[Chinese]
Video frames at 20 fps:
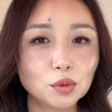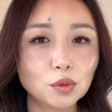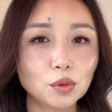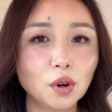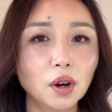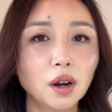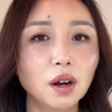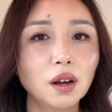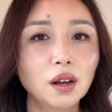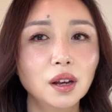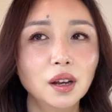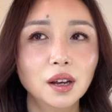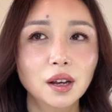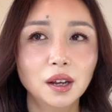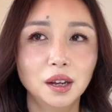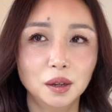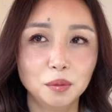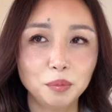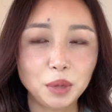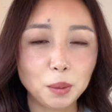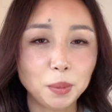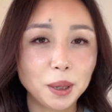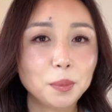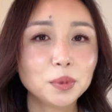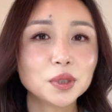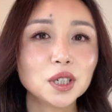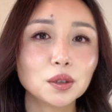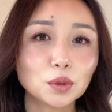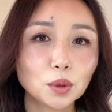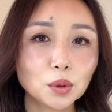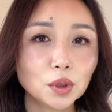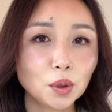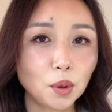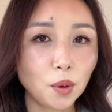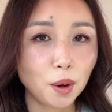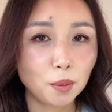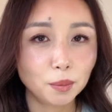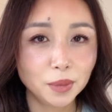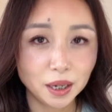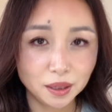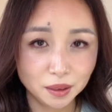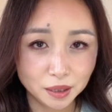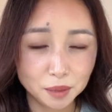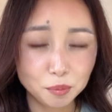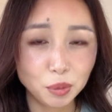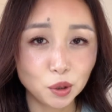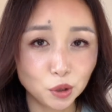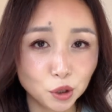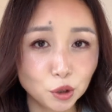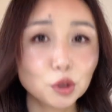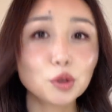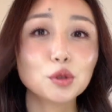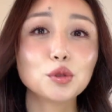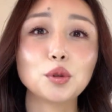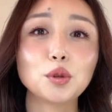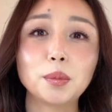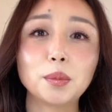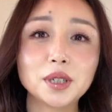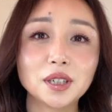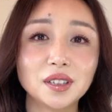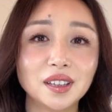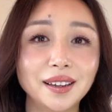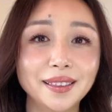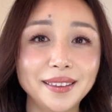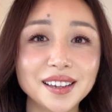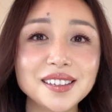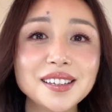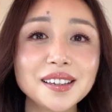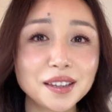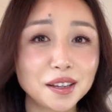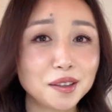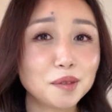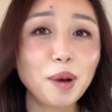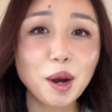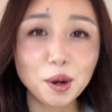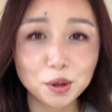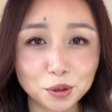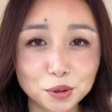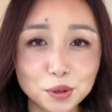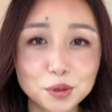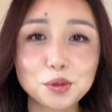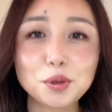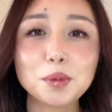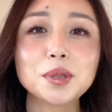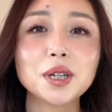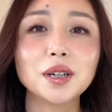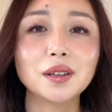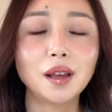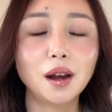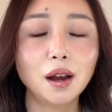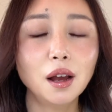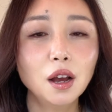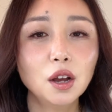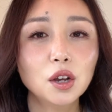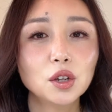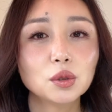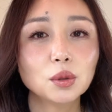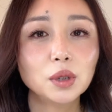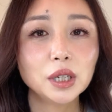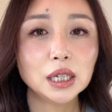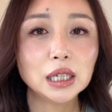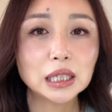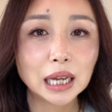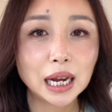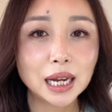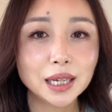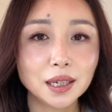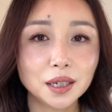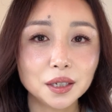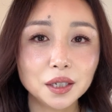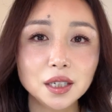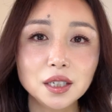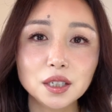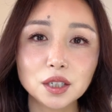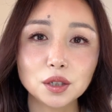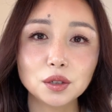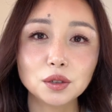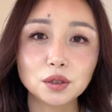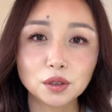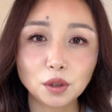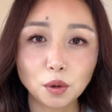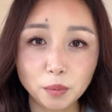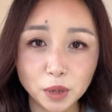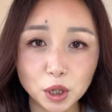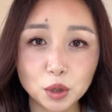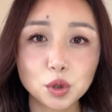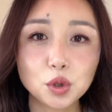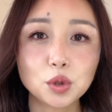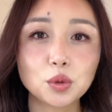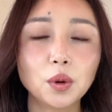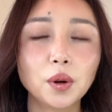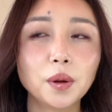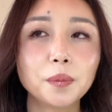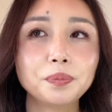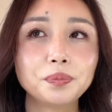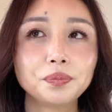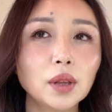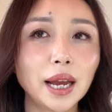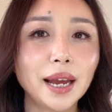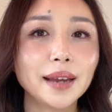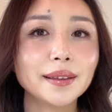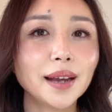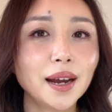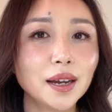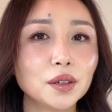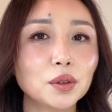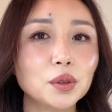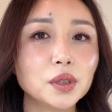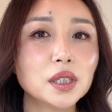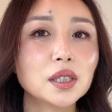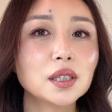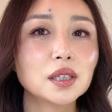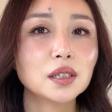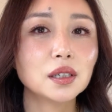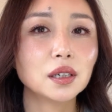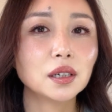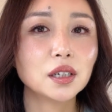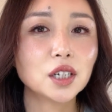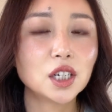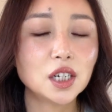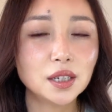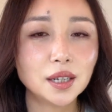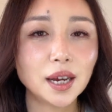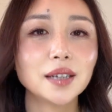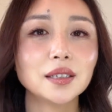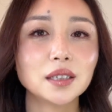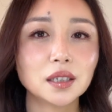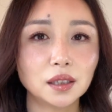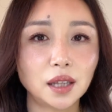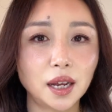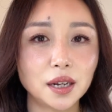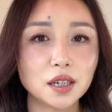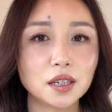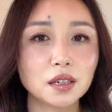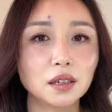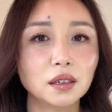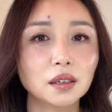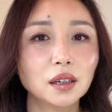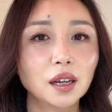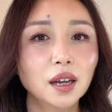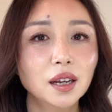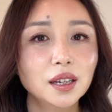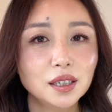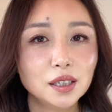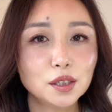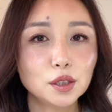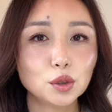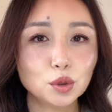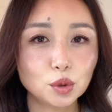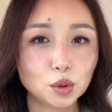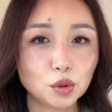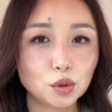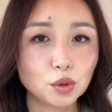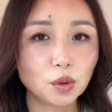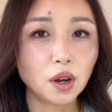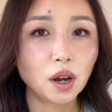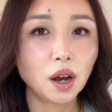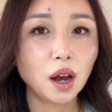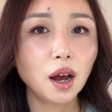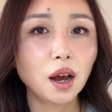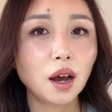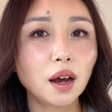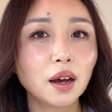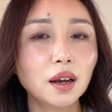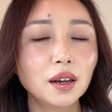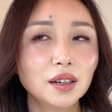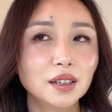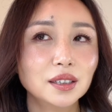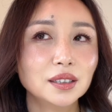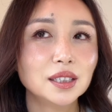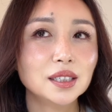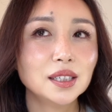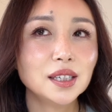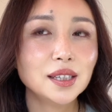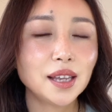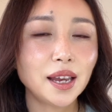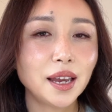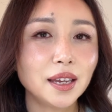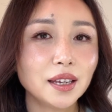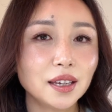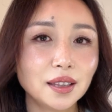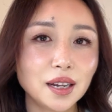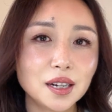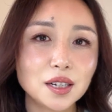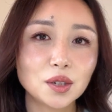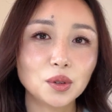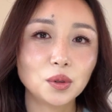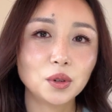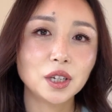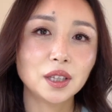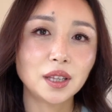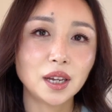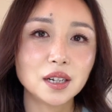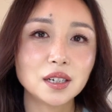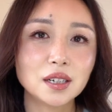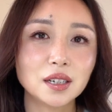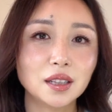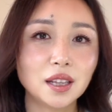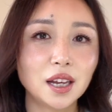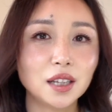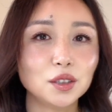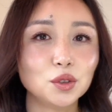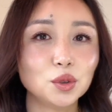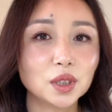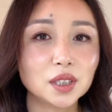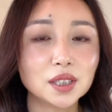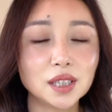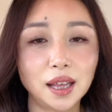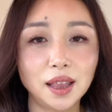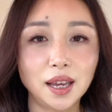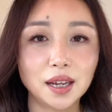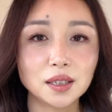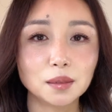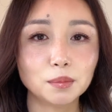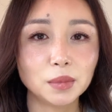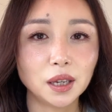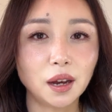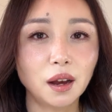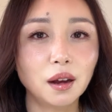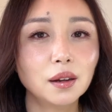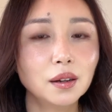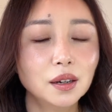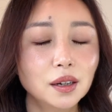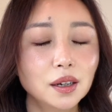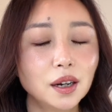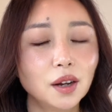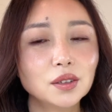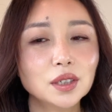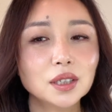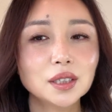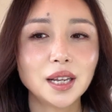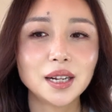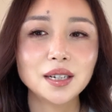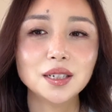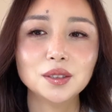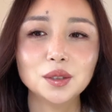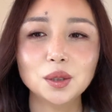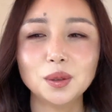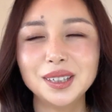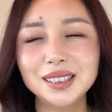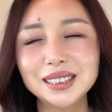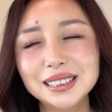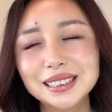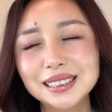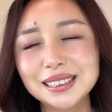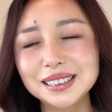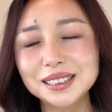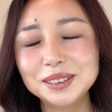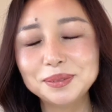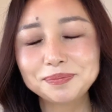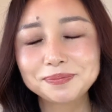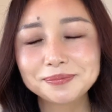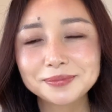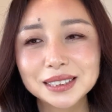果……表白不成功的话，我们俩连朋友都做不成了，连现在的炮友都做不成了，所以他也一直都没有说。后来他有一次试探这个男生，意思就是说啊，你现在也单身，我也单身，那你觉得咱俩怎么样？然后这个男生就啊